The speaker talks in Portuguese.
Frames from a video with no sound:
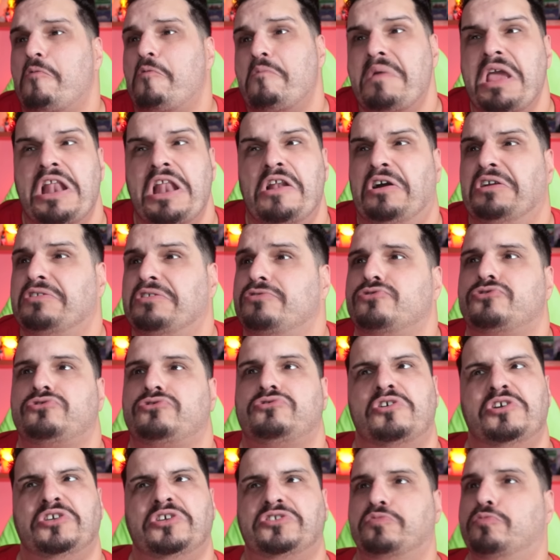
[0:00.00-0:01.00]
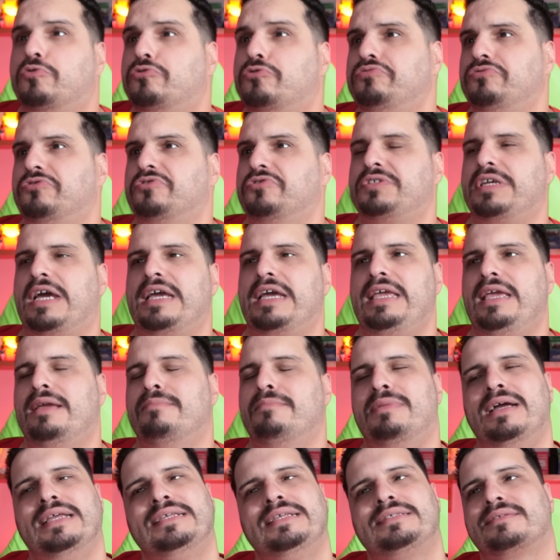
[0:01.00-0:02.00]
melhor dos dois mundos
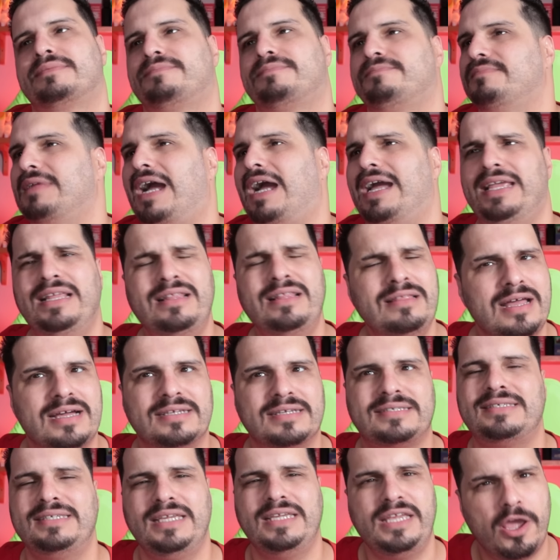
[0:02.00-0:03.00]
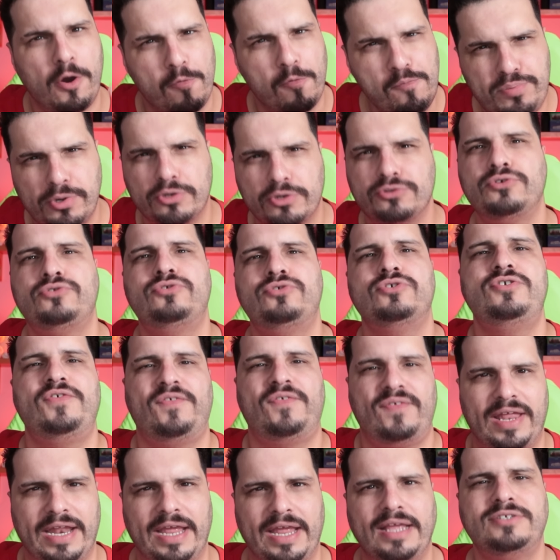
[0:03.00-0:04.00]
aí, mas ainda assim é um produto
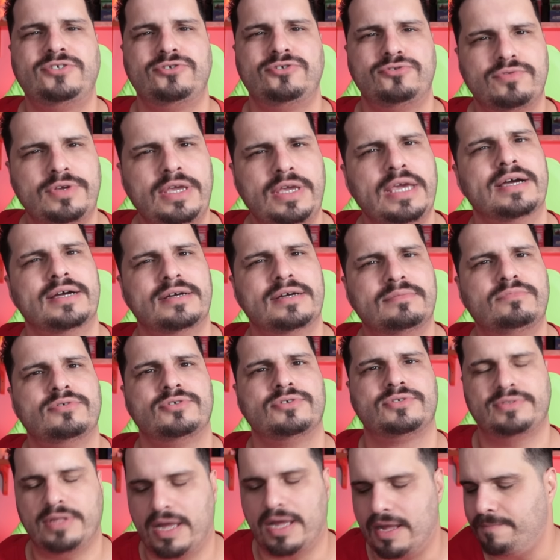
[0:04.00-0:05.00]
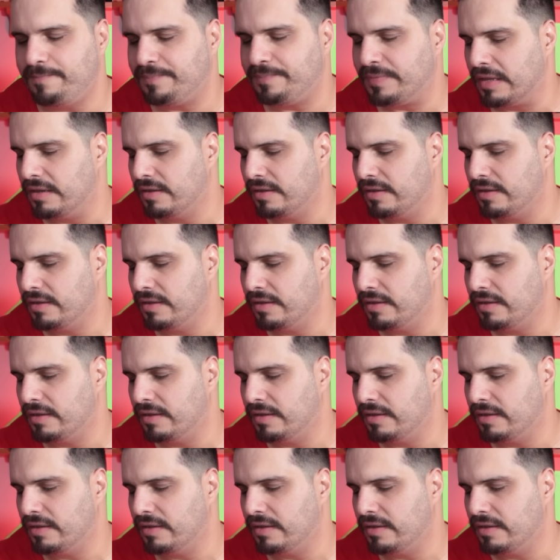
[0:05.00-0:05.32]
diferente do que ambos, tá?